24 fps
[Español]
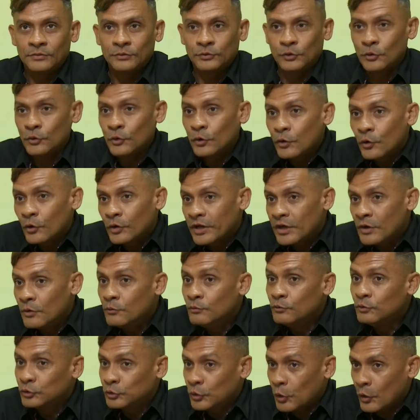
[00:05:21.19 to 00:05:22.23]
Todo lo que es
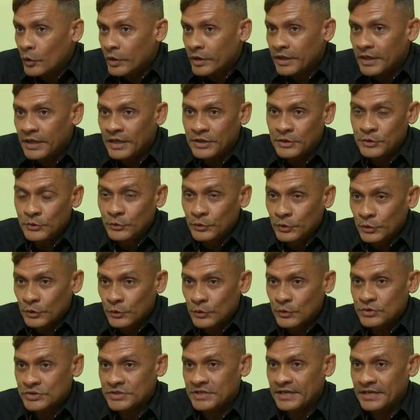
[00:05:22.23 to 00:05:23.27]
un toque y un
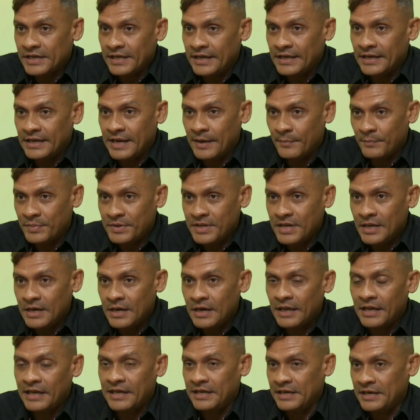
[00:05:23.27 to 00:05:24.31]
roce en la
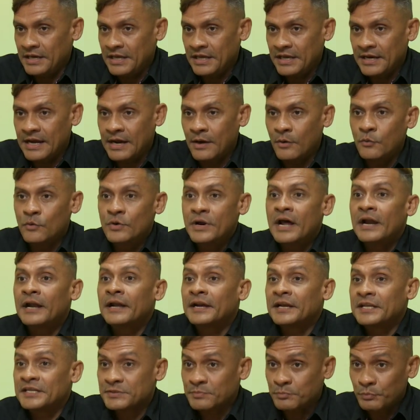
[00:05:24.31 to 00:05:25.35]
piel genera una
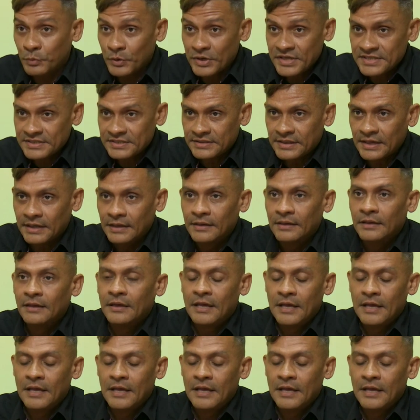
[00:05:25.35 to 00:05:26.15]
respuesta